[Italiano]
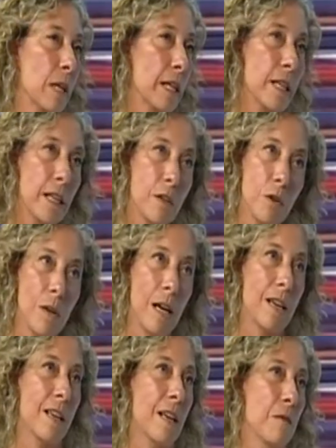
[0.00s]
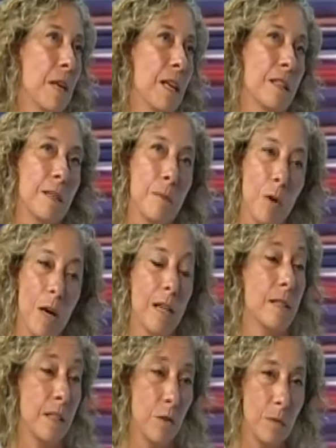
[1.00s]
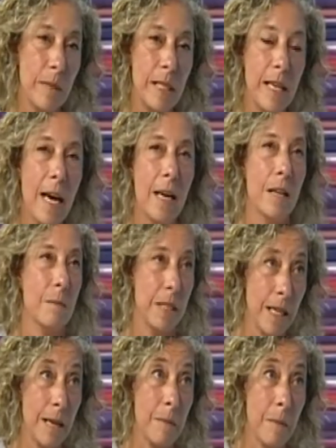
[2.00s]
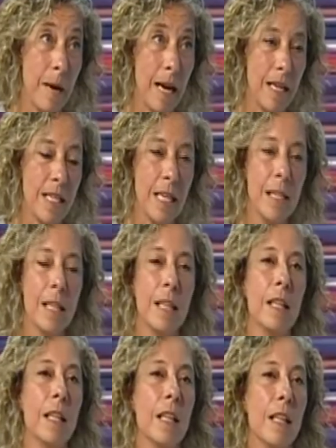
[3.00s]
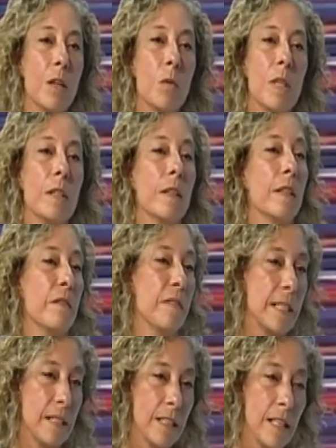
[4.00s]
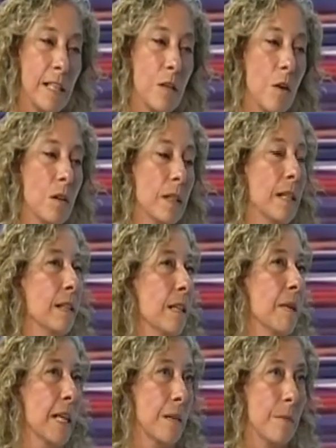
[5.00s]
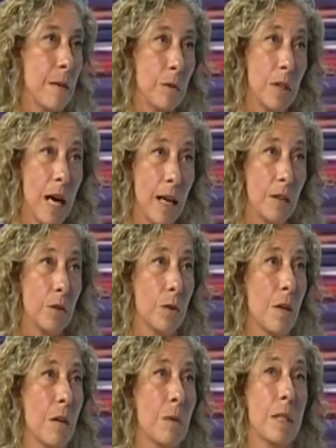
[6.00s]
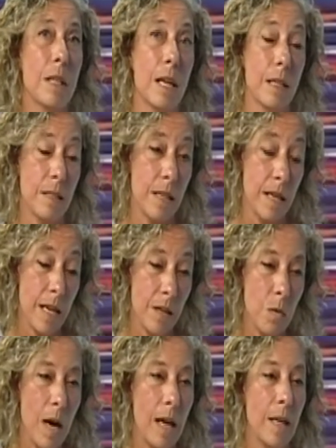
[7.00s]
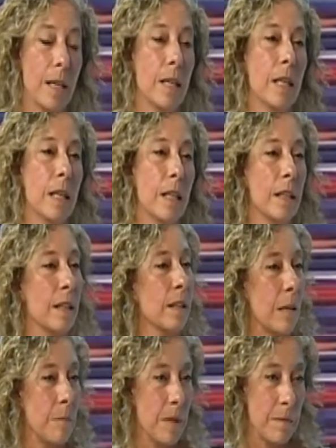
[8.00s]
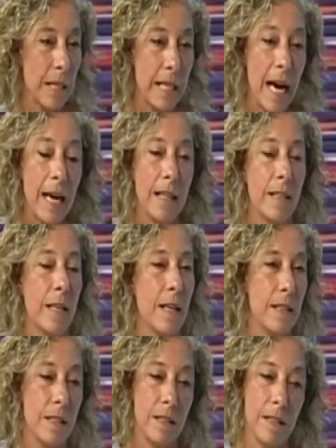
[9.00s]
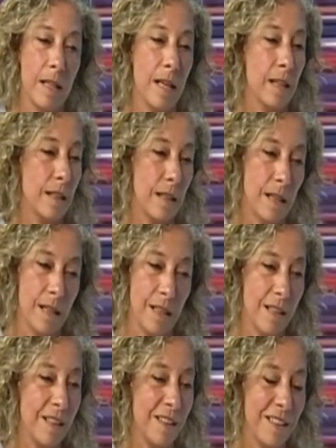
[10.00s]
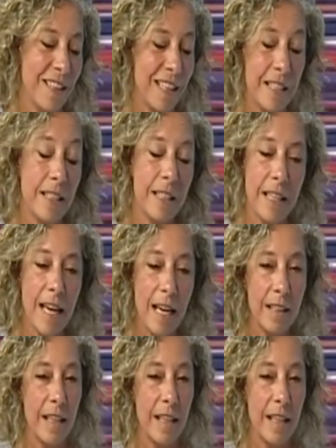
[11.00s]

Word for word: agricola, era una dimora sì nobiliare ma di campagna e quindi Festa degli Orti è il tema che abbiamo dato a questa rassegna annuale. Eh, la prima data era, eh, era, dedicata